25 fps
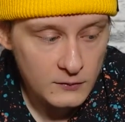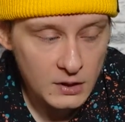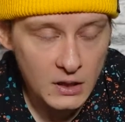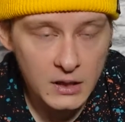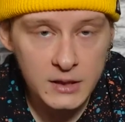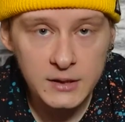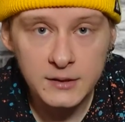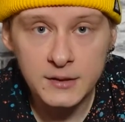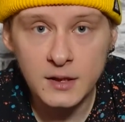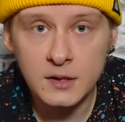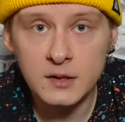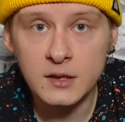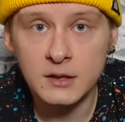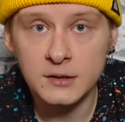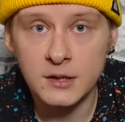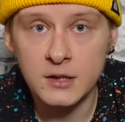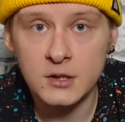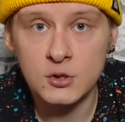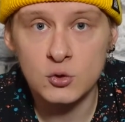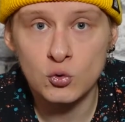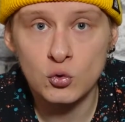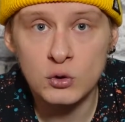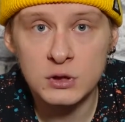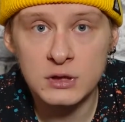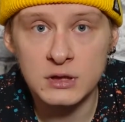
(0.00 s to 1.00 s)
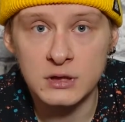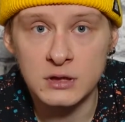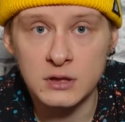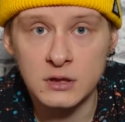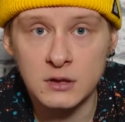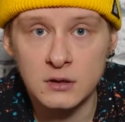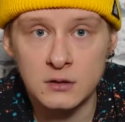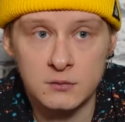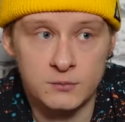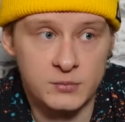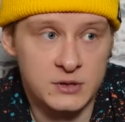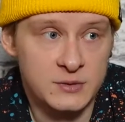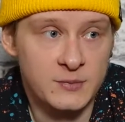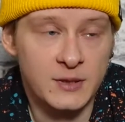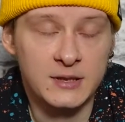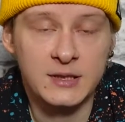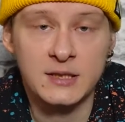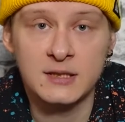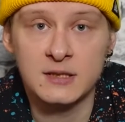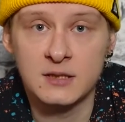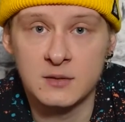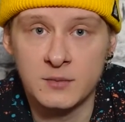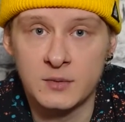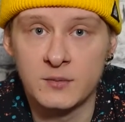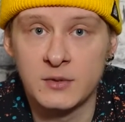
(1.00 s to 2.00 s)
интернет-ресурсах, э,
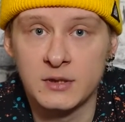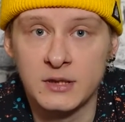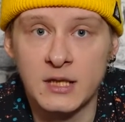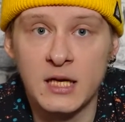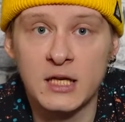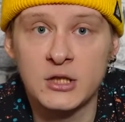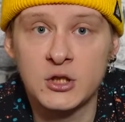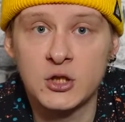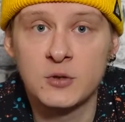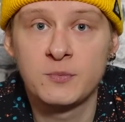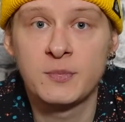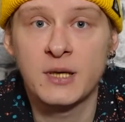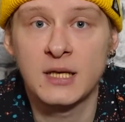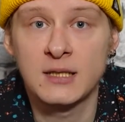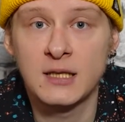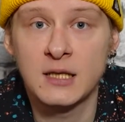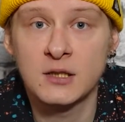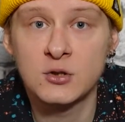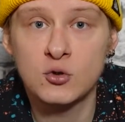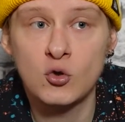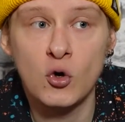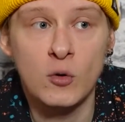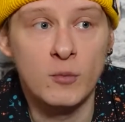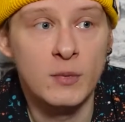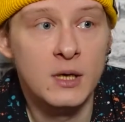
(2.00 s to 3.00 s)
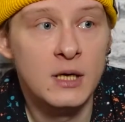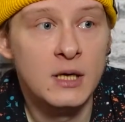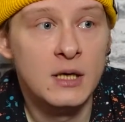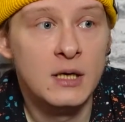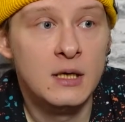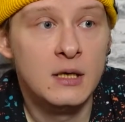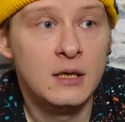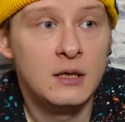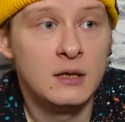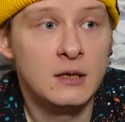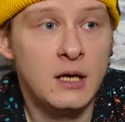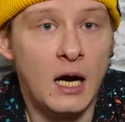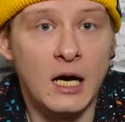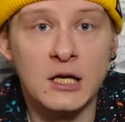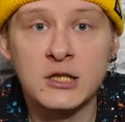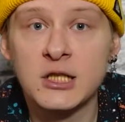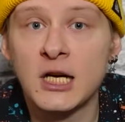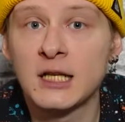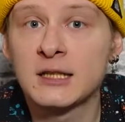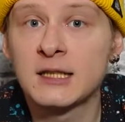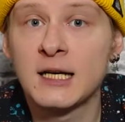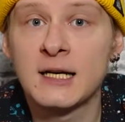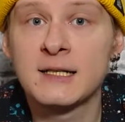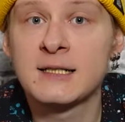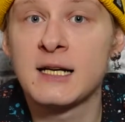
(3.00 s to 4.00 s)
посмотрите, например, на чемпионат.ком,
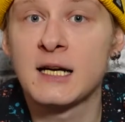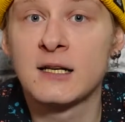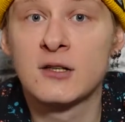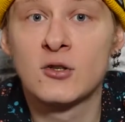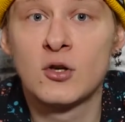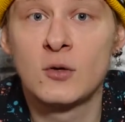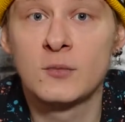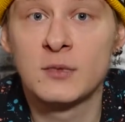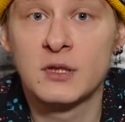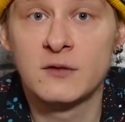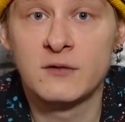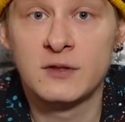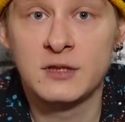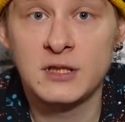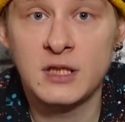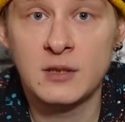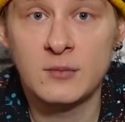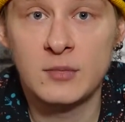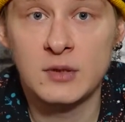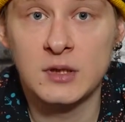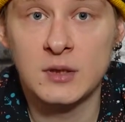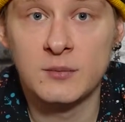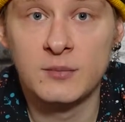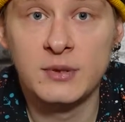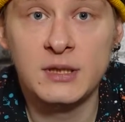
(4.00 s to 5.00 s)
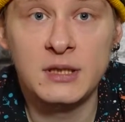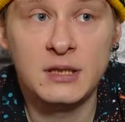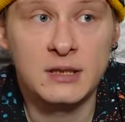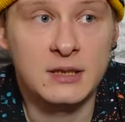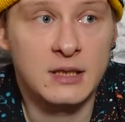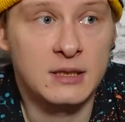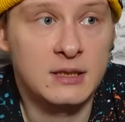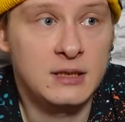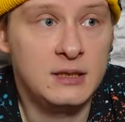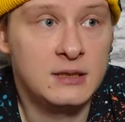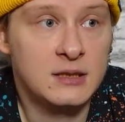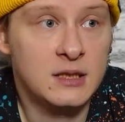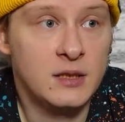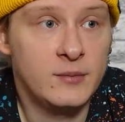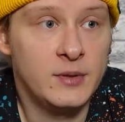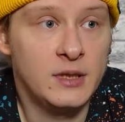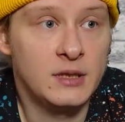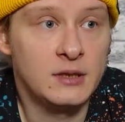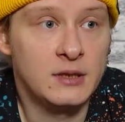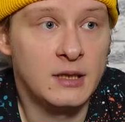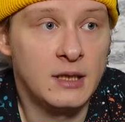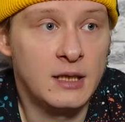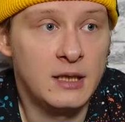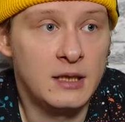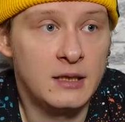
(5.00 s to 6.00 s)
ажиотажа огромного не было, были какие-то
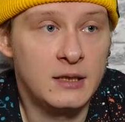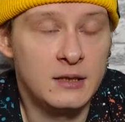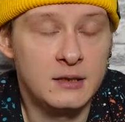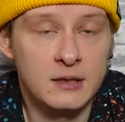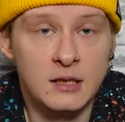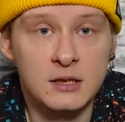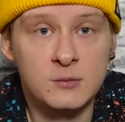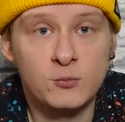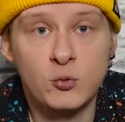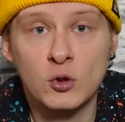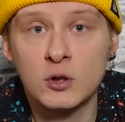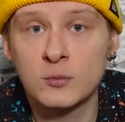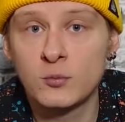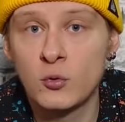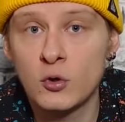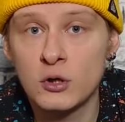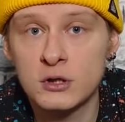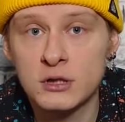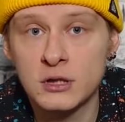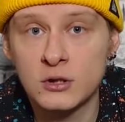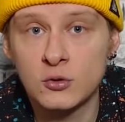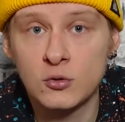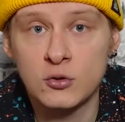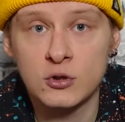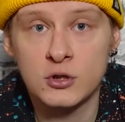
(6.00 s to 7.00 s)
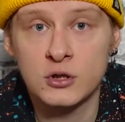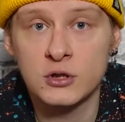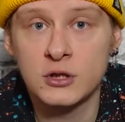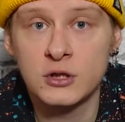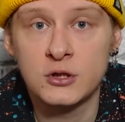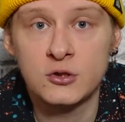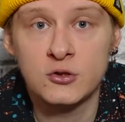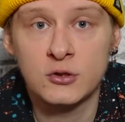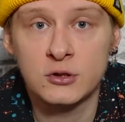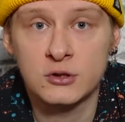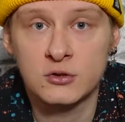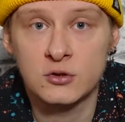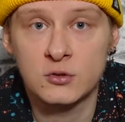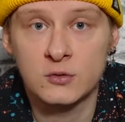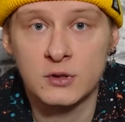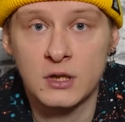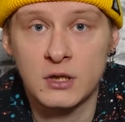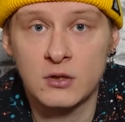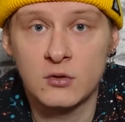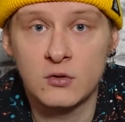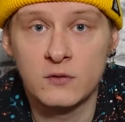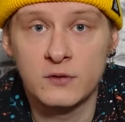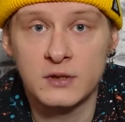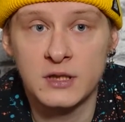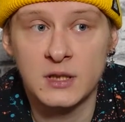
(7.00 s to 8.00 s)
комментарии, на спортбоксе тоже ничего
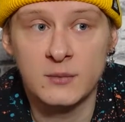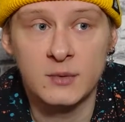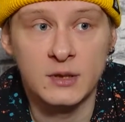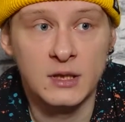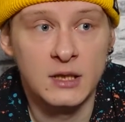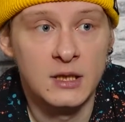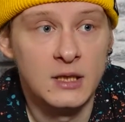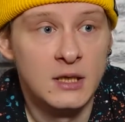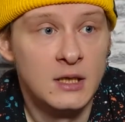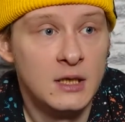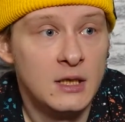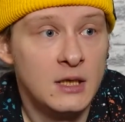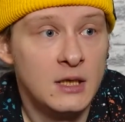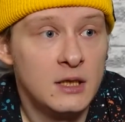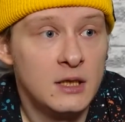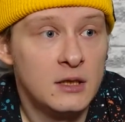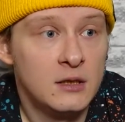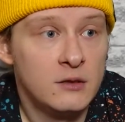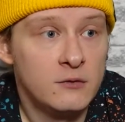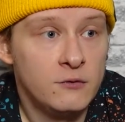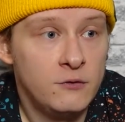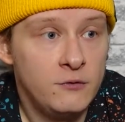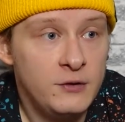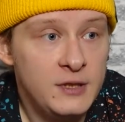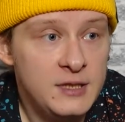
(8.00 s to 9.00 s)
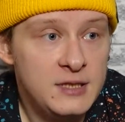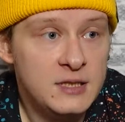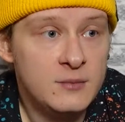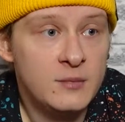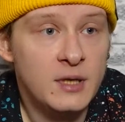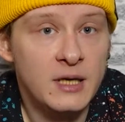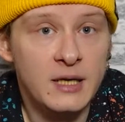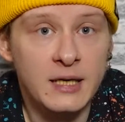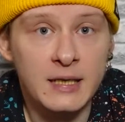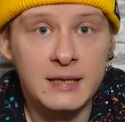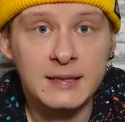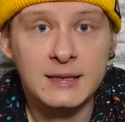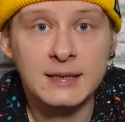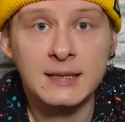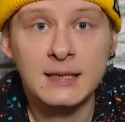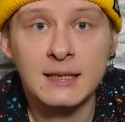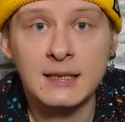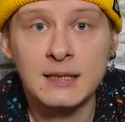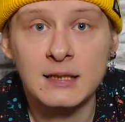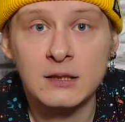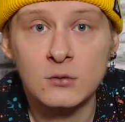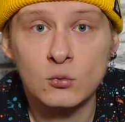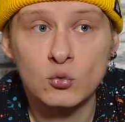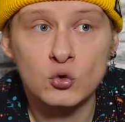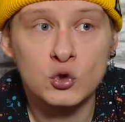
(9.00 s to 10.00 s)
такого не было. Видимо,
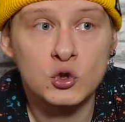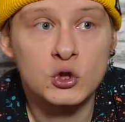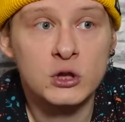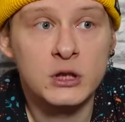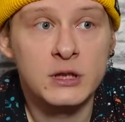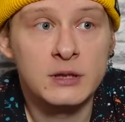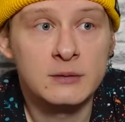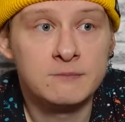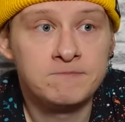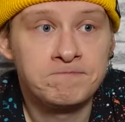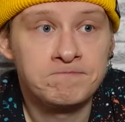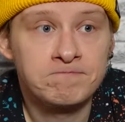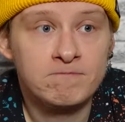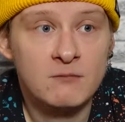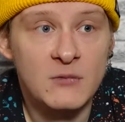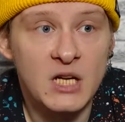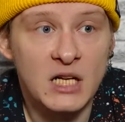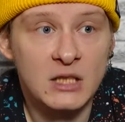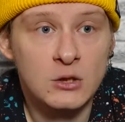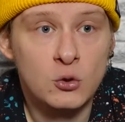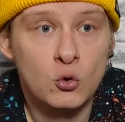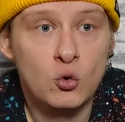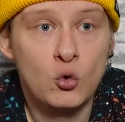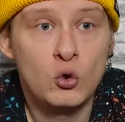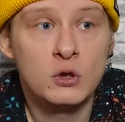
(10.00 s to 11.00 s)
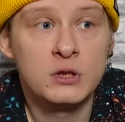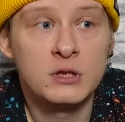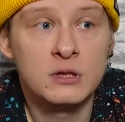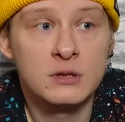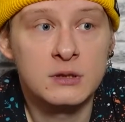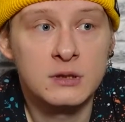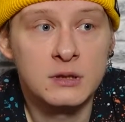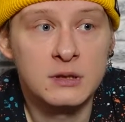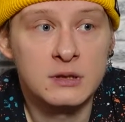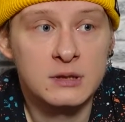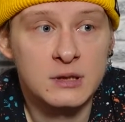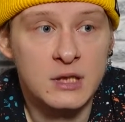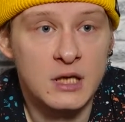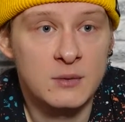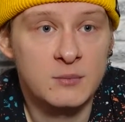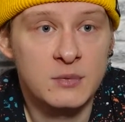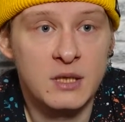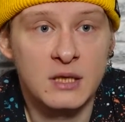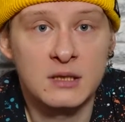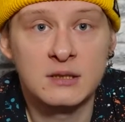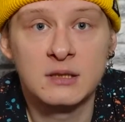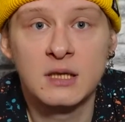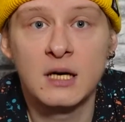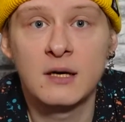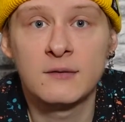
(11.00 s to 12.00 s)
это уже отходит, э, скажем
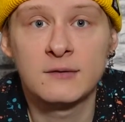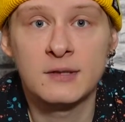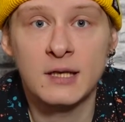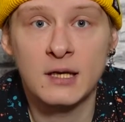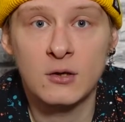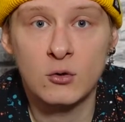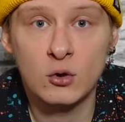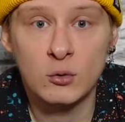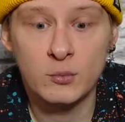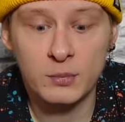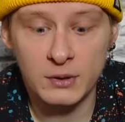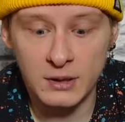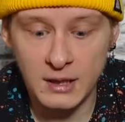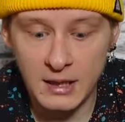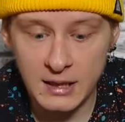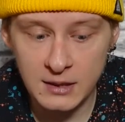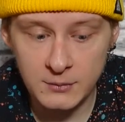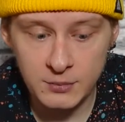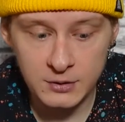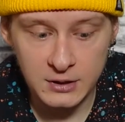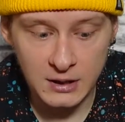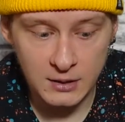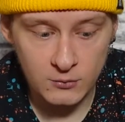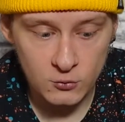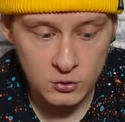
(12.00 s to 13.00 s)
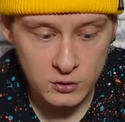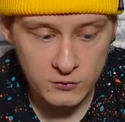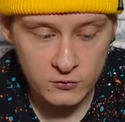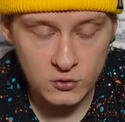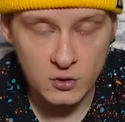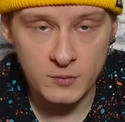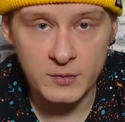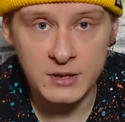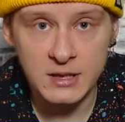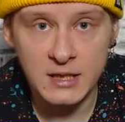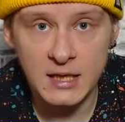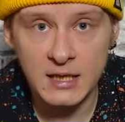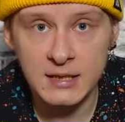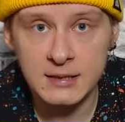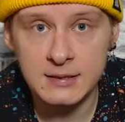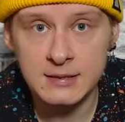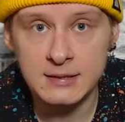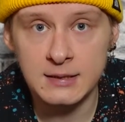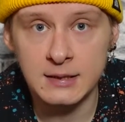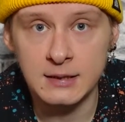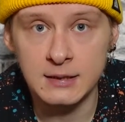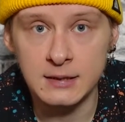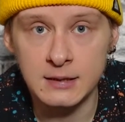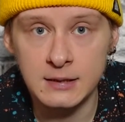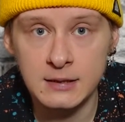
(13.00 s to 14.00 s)
так, на второй план, потому что все
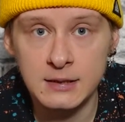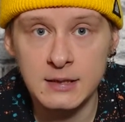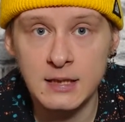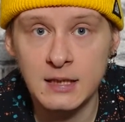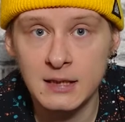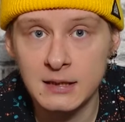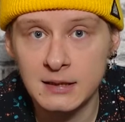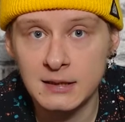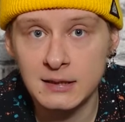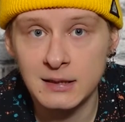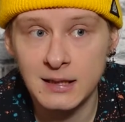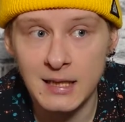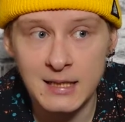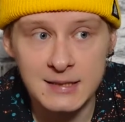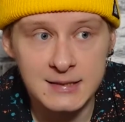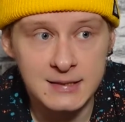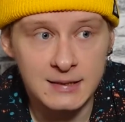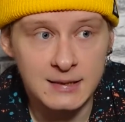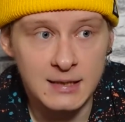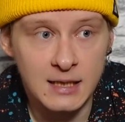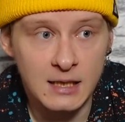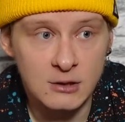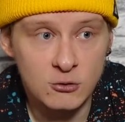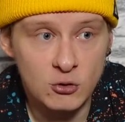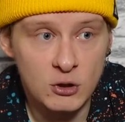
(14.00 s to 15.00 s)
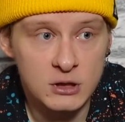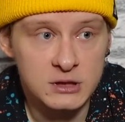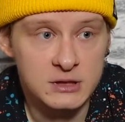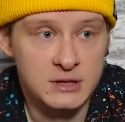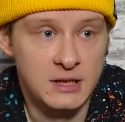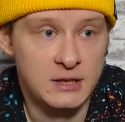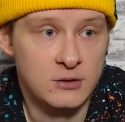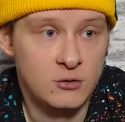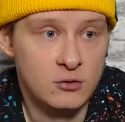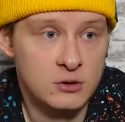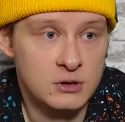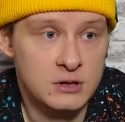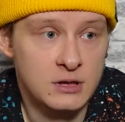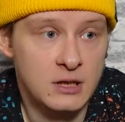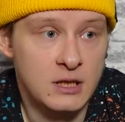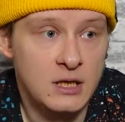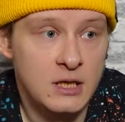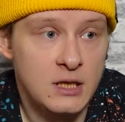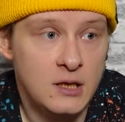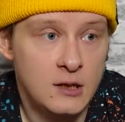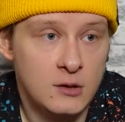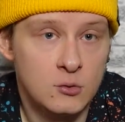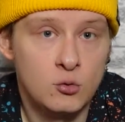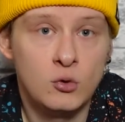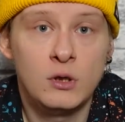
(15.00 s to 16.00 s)
меняется, и Эль Классика, оно остается,
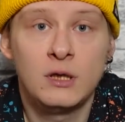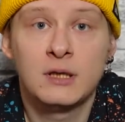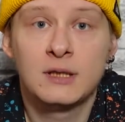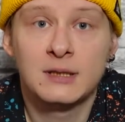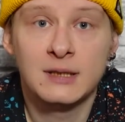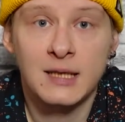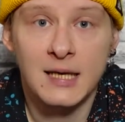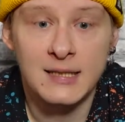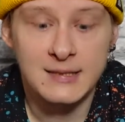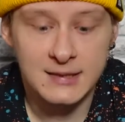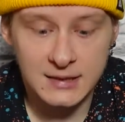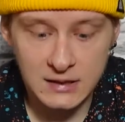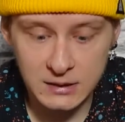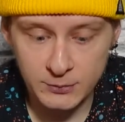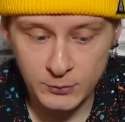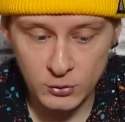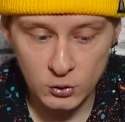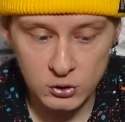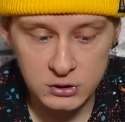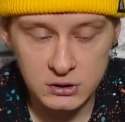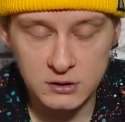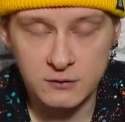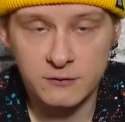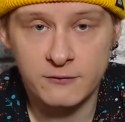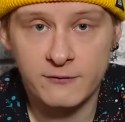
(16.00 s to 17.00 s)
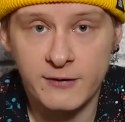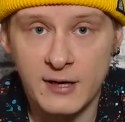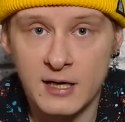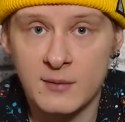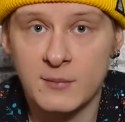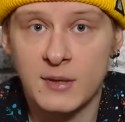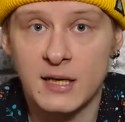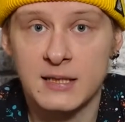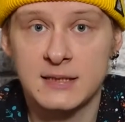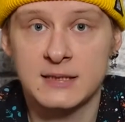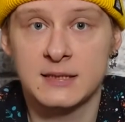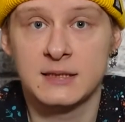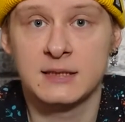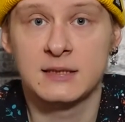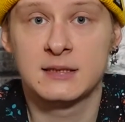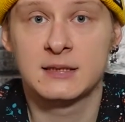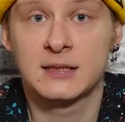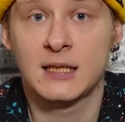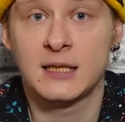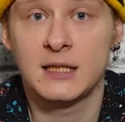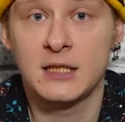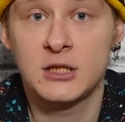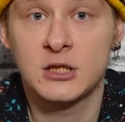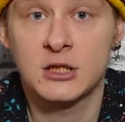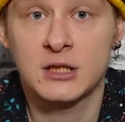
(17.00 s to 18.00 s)
ну, Эль Классик просто в формате
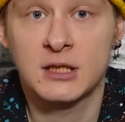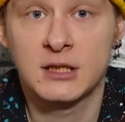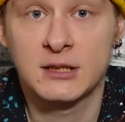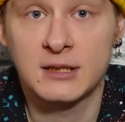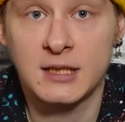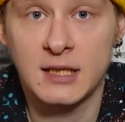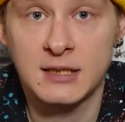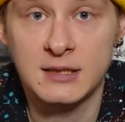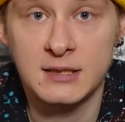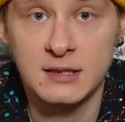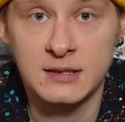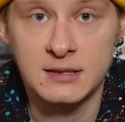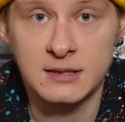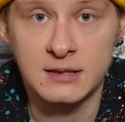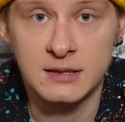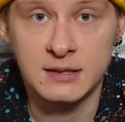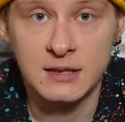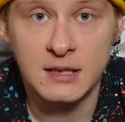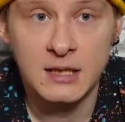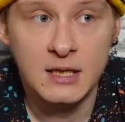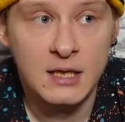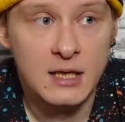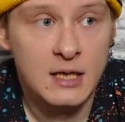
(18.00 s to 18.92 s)
исторических традиций.